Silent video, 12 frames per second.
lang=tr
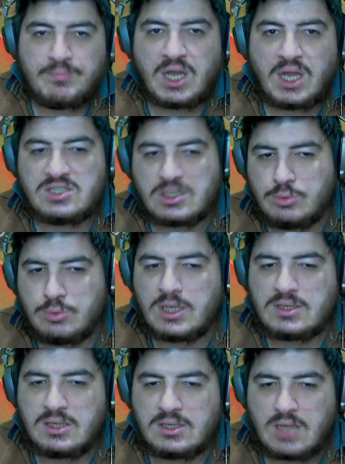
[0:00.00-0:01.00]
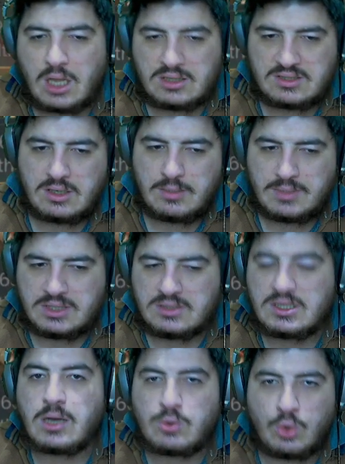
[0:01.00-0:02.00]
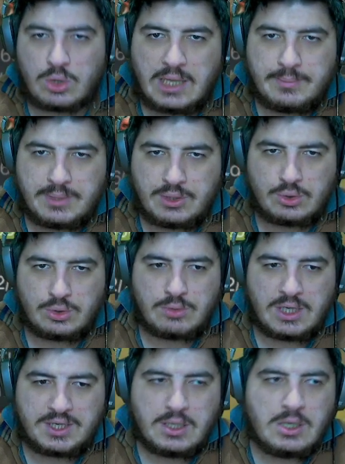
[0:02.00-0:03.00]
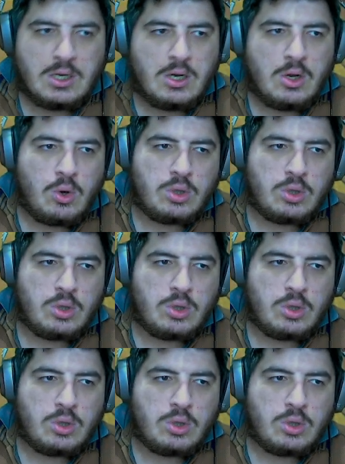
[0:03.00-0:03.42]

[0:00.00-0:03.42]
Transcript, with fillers: Ancak mümakları counterlamanın daha kolay bir yolu var. O